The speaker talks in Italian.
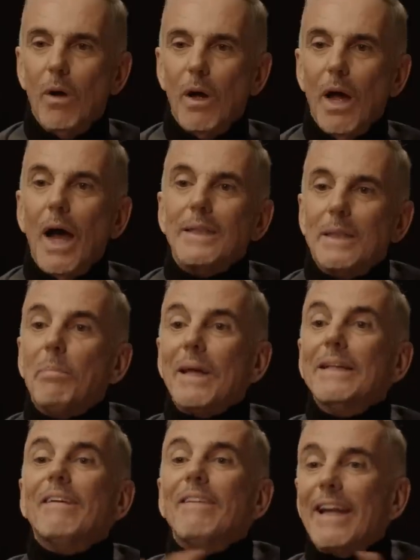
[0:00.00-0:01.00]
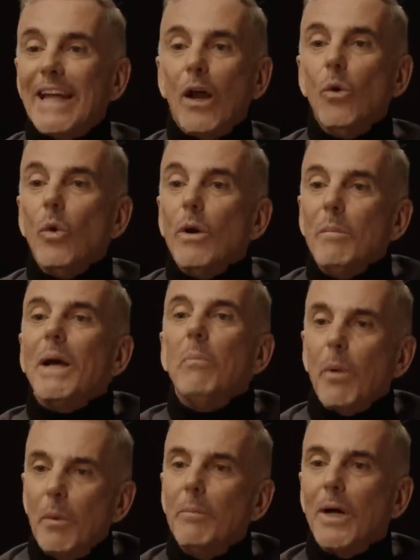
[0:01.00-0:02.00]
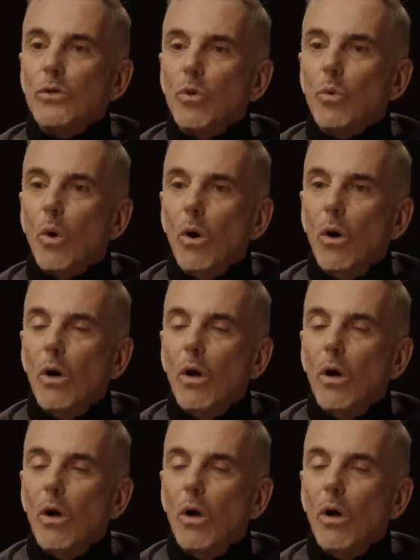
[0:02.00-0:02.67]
Eh beh, è un problema Ti prende vecchia lui, non mica un problema tuo. Eh